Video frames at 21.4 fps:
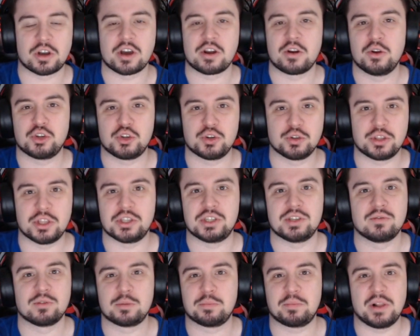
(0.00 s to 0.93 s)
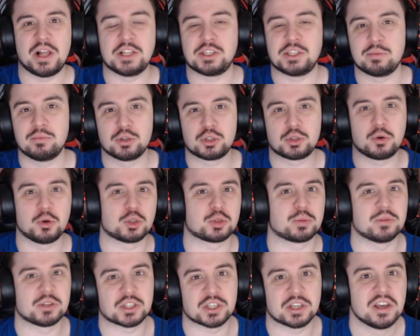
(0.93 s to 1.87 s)
короче, вот этим вот платьем из
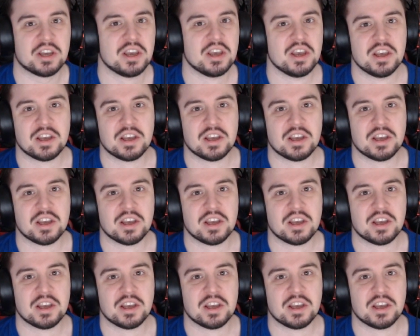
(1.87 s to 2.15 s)
космоса,